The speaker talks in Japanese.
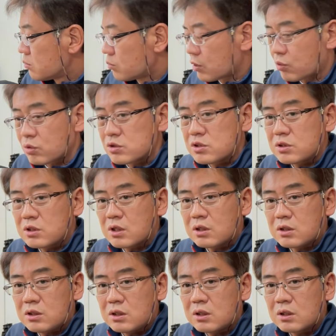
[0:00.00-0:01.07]
まあ、個人的
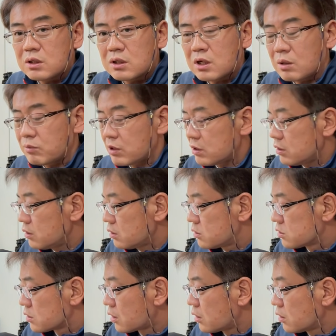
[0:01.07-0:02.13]
にあまり
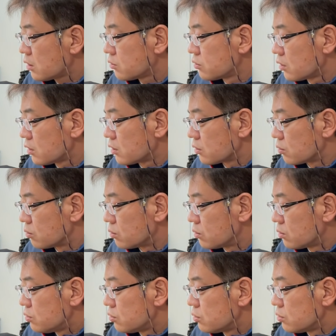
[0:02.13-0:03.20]
使いたくないなと
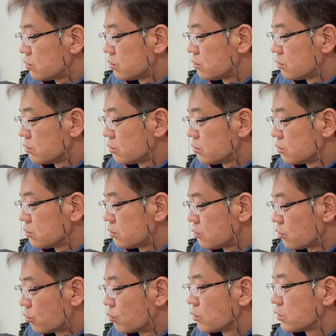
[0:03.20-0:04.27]
いうふう
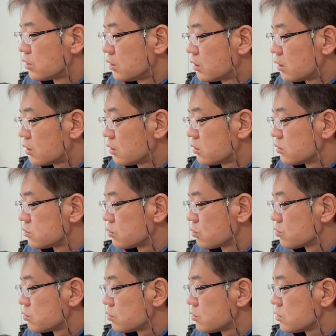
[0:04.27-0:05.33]
に思っていたレンズ
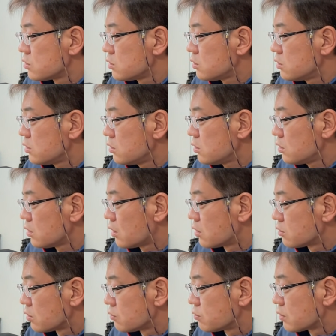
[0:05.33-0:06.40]
を中心に
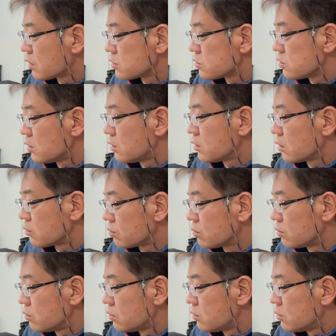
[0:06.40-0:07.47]
RF 化していったと
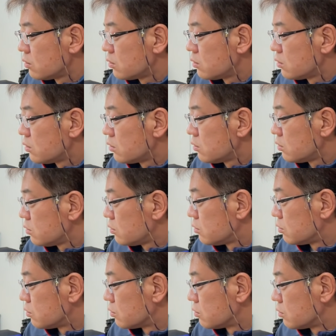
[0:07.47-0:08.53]

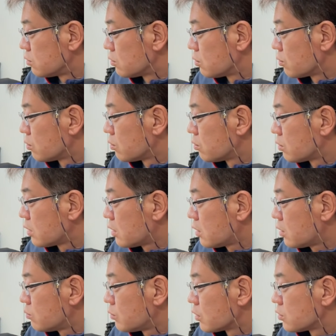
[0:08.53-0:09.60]
いうところ
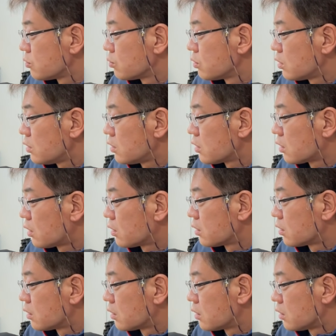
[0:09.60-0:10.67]
が、まあ、基本的な考
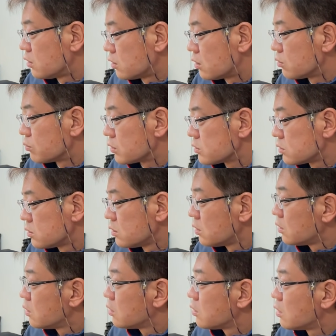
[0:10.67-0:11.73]
えになります。
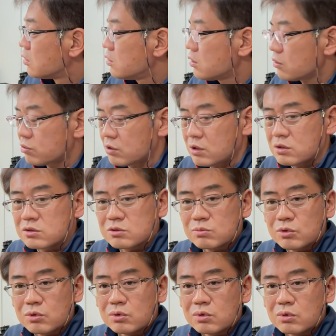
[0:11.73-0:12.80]
で EF レンズ
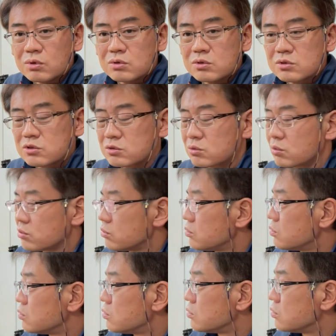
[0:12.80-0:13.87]
もすご
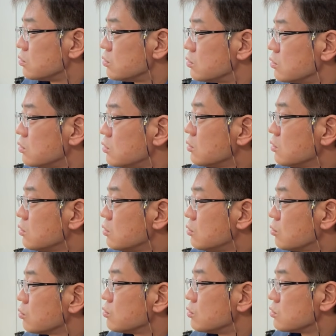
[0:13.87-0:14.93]
く
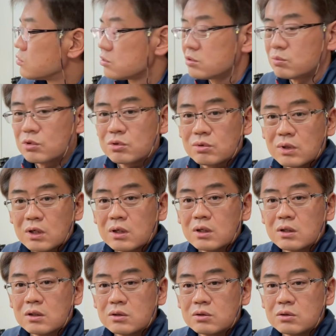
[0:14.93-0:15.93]
よく映るものは